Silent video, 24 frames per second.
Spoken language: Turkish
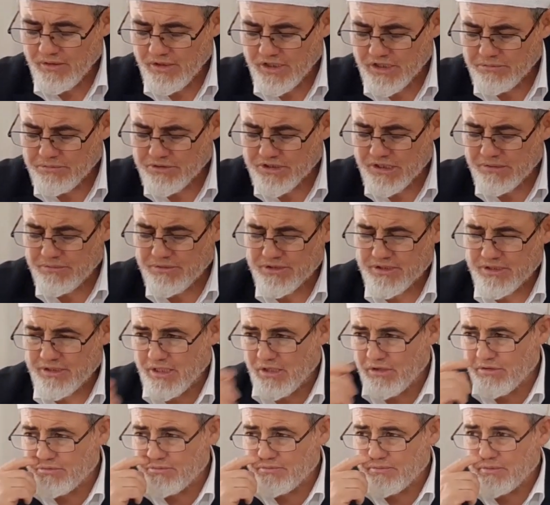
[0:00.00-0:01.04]
Gitmiş demiş ki
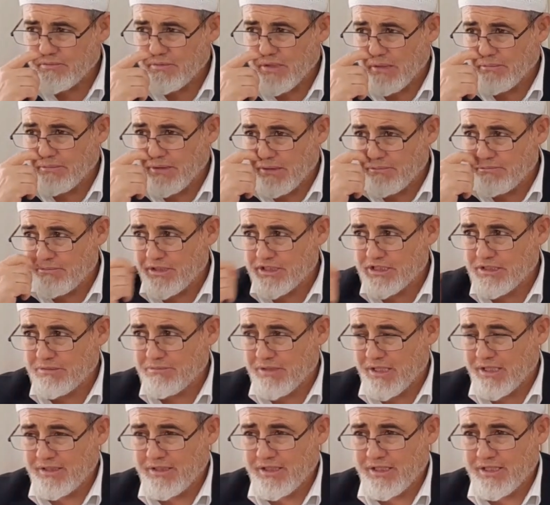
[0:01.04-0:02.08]
ya ablam bacım
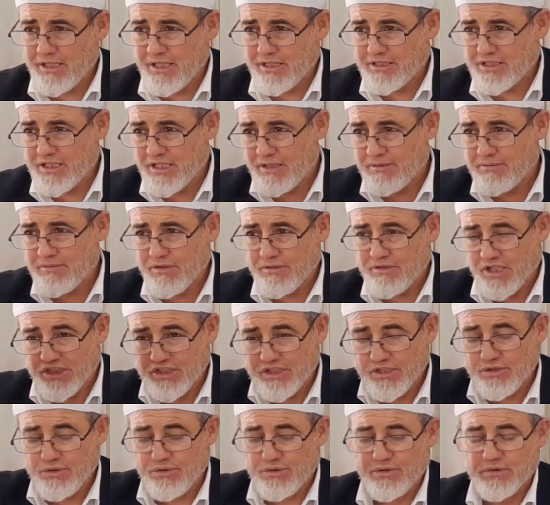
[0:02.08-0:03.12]
anne neyse
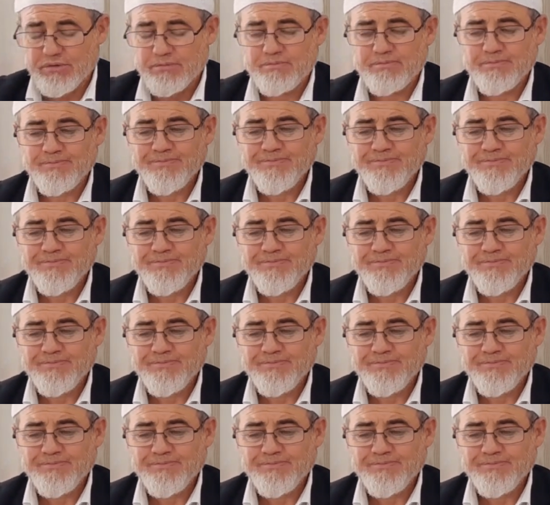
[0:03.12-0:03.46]
yaşlı diyor.